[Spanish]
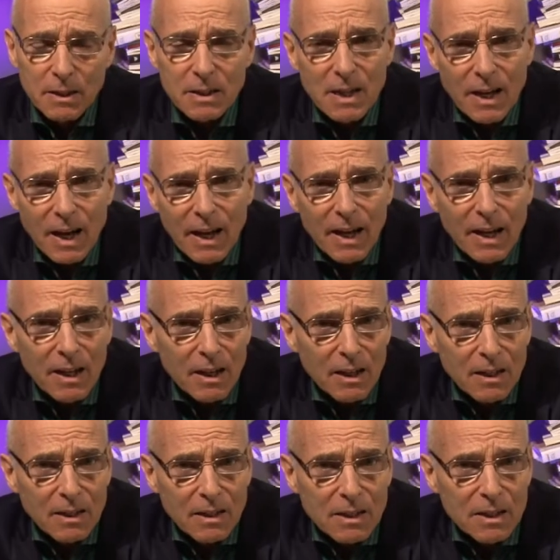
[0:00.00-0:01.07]

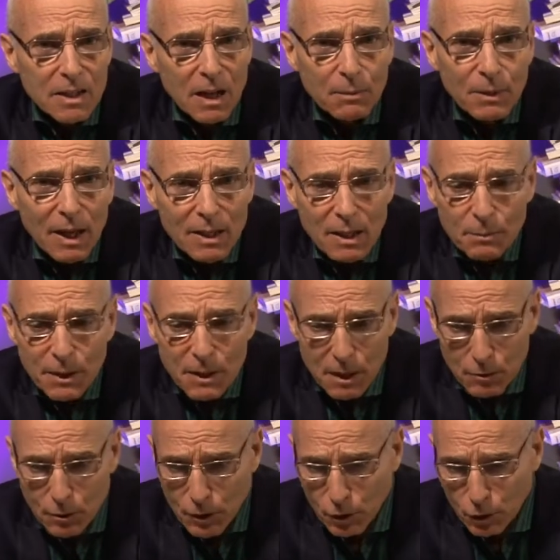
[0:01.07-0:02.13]
Israel se había
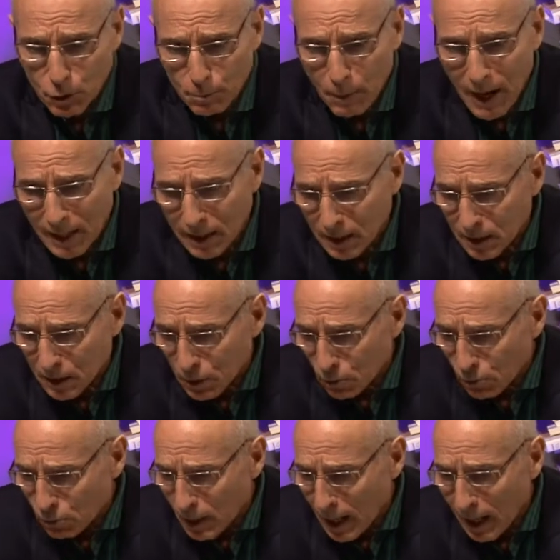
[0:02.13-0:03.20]
dividido en dos
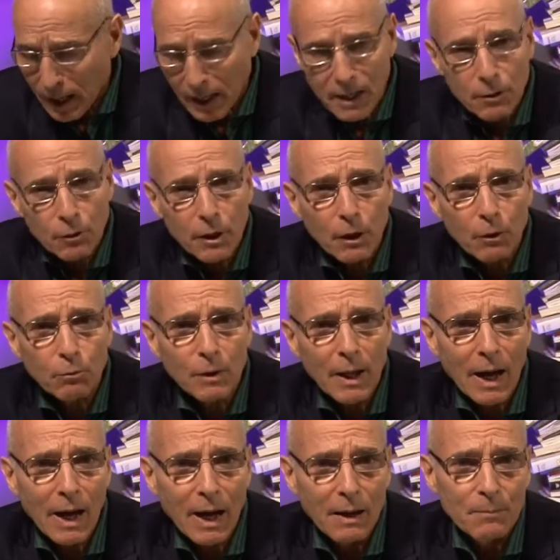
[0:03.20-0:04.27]
partes, una el reino de
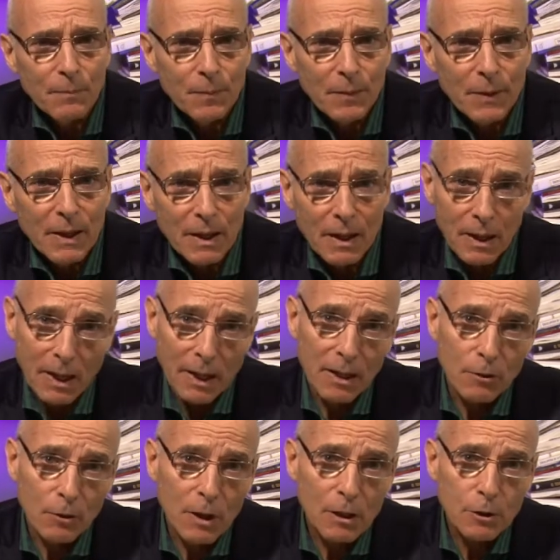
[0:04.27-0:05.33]
Judá, el
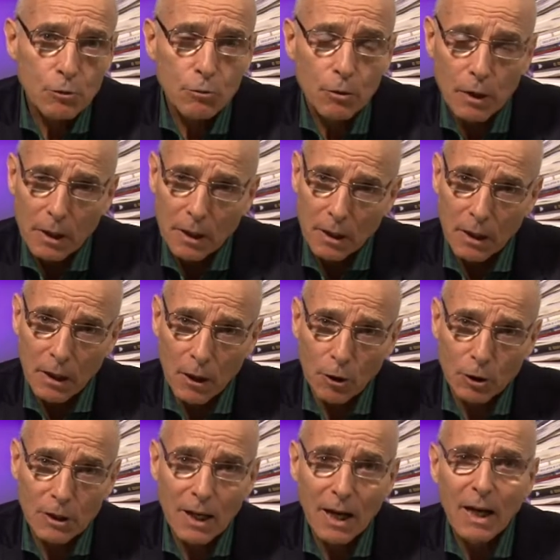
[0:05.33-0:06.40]
reino del sur, y
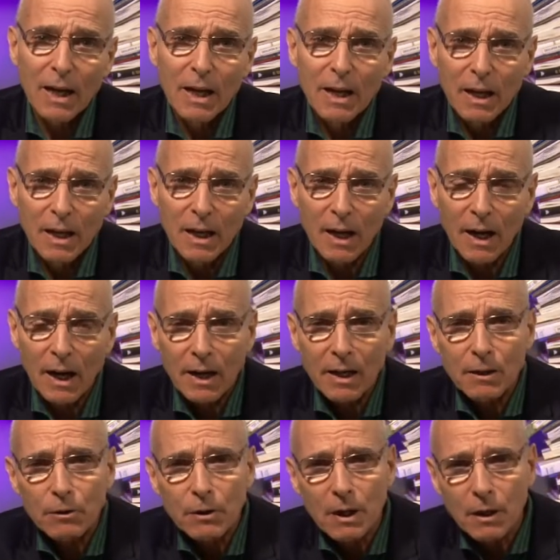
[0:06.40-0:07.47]
otra el
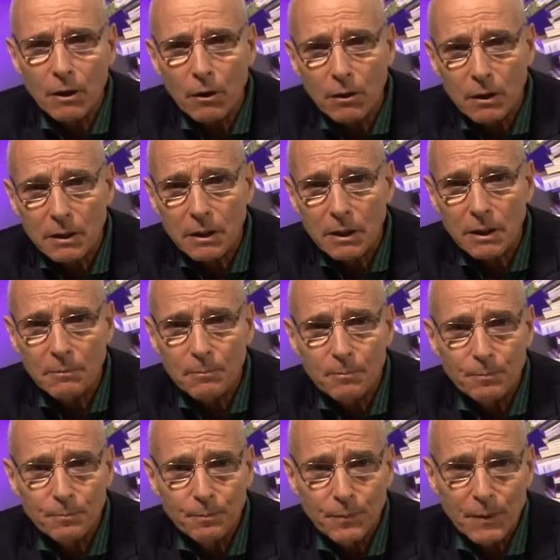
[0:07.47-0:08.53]
reino del norte,
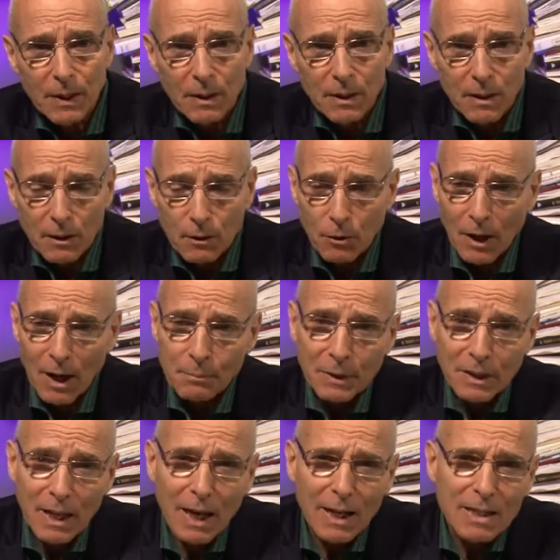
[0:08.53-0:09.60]
con
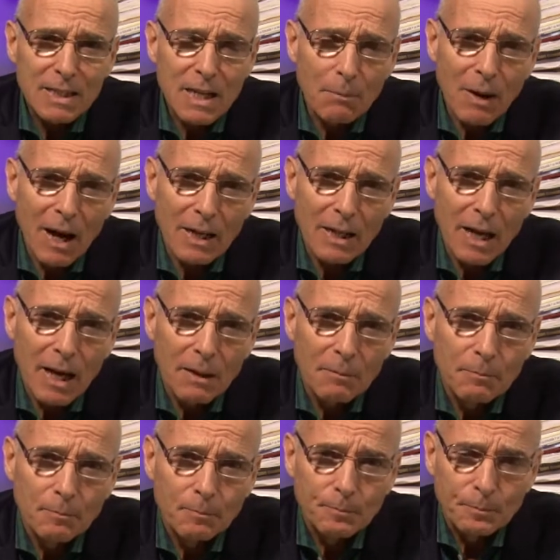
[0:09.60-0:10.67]
capital en Samaria.